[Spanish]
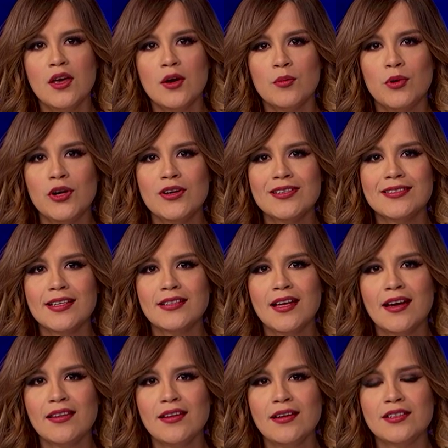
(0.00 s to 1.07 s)
Bueno, y esta
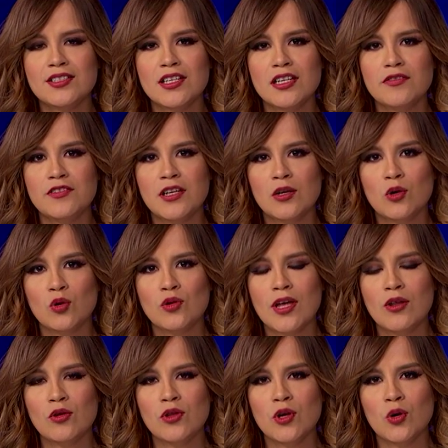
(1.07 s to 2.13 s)
tarde el sheriff del
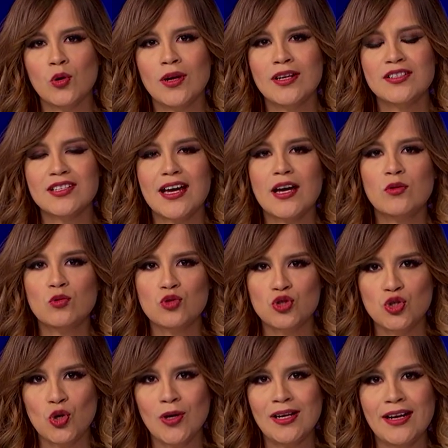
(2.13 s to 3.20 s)
condado de Orange
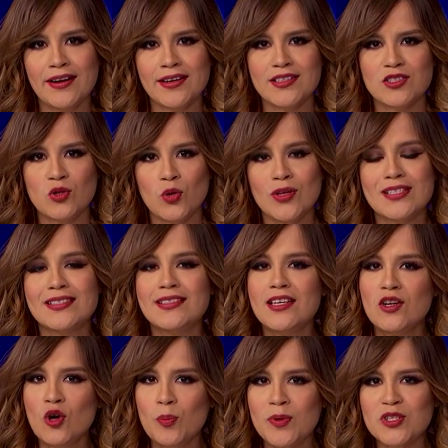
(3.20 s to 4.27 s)
anunció el arresto de
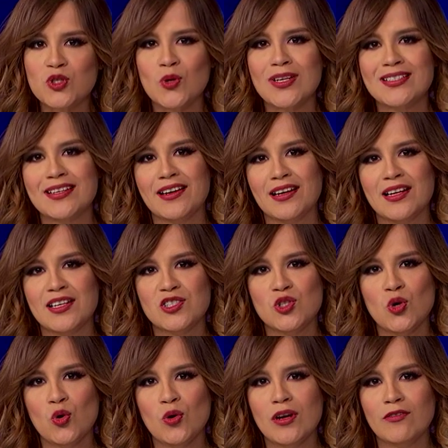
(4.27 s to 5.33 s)
cinco personas en
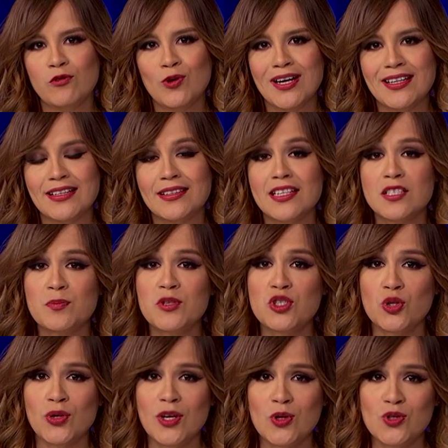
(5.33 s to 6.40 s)
relación con la fuga de tres
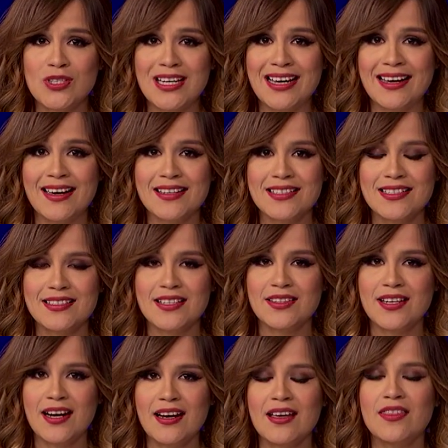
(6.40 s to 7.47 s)
prisioneros de la cárcel
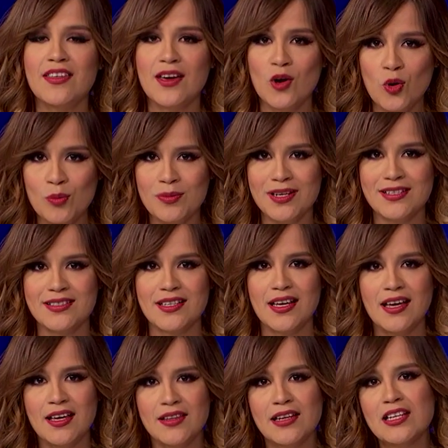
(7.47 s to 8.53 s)
central de hombres
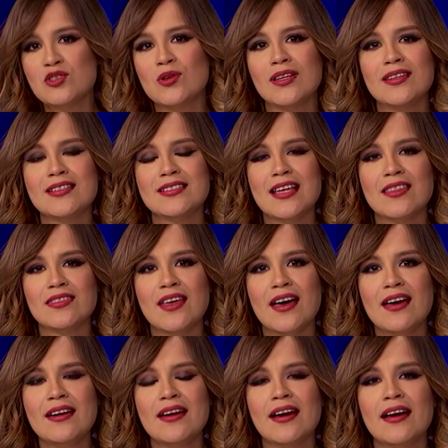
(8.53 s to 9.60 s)
de la ciudad de Santa
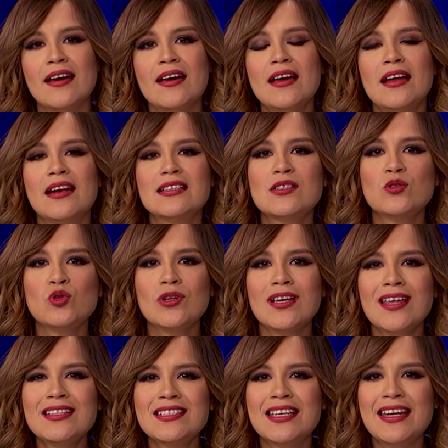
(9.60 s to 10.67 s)
Ana. Las
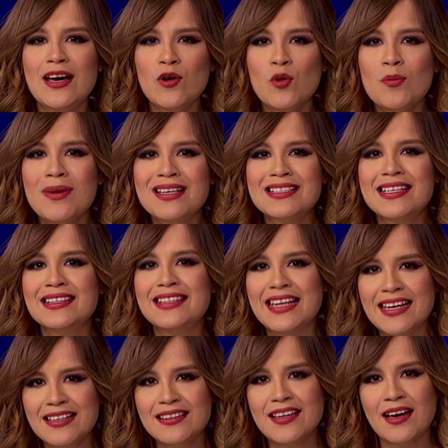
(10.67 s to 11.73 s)
autoridades giraron más de
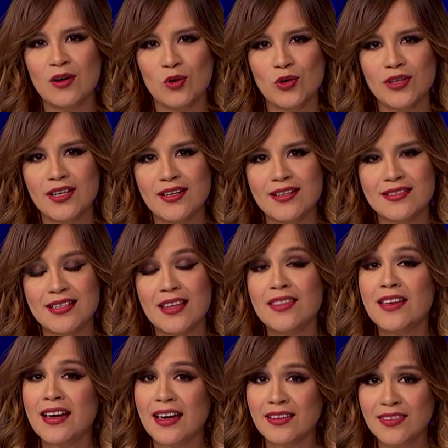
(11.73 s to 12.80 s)
30 órdenes
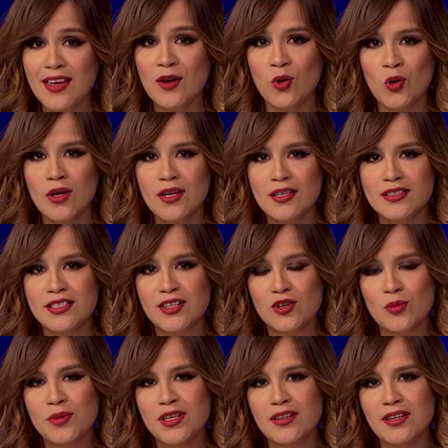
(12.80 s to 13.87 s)
de cateo y es
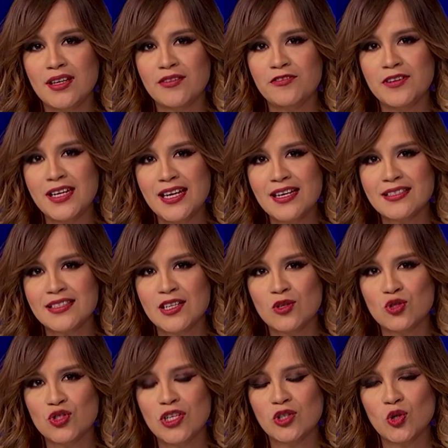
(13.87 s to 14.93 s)
Romy de Frías quien
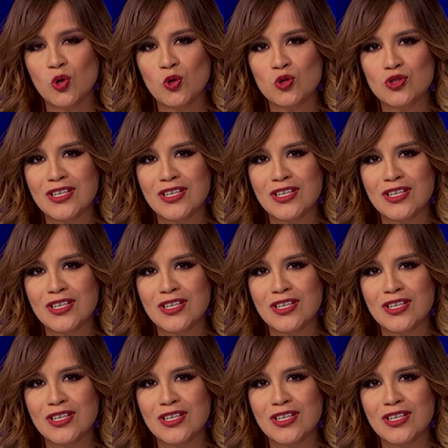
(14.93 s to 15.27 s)
nos tiene todos los